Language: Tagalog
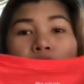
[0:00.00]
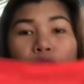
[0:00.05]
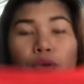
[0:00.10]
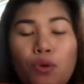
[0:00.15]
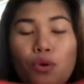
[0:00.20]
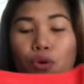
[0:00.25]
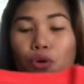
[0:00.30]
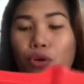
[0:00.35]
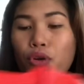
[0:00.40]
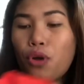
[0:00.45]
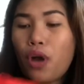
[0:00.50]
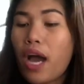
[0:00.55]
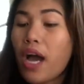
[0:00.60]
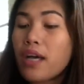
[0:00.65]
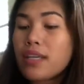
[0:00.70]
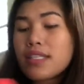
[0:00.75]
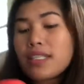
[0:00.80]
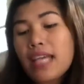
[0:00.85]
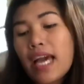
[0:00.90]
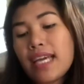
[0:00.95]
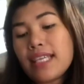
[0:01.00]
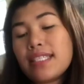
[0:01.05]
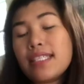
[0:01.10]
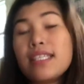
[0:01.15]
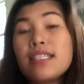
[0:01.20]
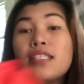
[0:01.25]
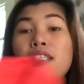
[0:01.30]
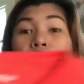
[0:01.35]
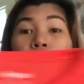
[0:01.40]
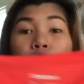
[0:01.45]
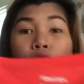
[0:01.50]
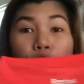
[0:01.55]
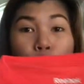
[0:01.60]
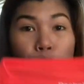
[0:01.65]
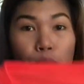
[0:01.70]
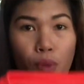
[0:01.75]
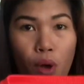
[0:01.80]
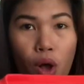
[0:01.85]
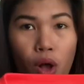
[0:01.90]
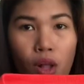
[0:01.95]
Siguro, uh, size is
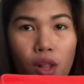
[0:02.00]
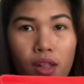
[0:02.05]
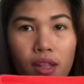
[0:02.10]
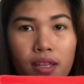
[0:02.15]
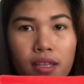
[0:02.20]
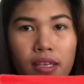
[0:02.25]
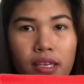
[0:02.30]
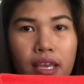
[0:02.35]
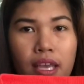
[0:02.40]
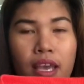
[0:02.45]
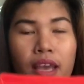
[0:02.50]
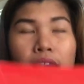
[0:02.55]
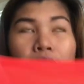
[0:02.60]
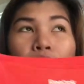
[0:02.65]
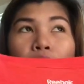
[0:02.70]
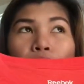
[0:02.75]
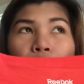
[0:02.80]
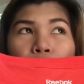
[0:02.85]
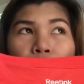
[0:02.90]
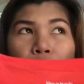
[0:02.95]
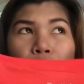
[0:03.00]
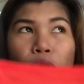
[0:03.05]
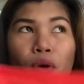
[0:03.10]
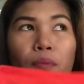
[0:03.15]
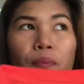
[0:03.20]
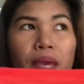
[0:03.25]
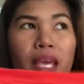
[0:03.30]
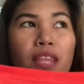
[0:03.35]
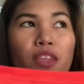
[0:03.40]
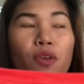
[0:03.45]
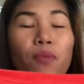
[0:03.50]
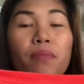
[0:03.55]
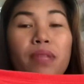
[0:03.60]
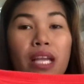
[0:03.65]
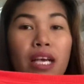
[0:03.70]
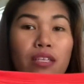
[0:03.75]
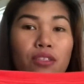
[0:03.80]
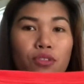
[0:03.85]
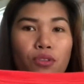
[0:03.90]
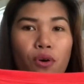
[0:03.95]
small. Kung medium
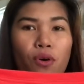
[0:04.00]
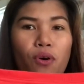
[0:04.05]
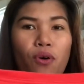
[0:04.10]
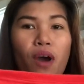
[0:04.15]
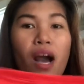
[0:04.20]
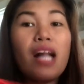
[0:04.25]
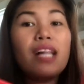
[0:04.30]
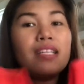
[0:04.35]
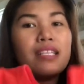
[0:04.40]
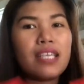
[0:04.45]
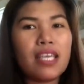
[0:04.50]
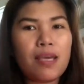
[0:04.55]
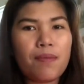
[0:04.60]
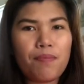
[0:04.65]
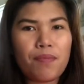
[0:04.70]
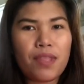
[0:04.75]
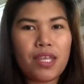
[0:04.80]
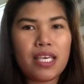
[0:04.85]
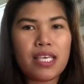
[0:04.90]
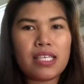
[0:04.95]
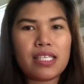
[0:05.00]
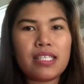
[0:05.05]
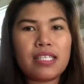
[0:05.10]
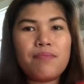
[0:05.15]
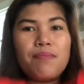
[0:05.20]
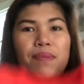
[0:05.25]
lang to, I'll keep this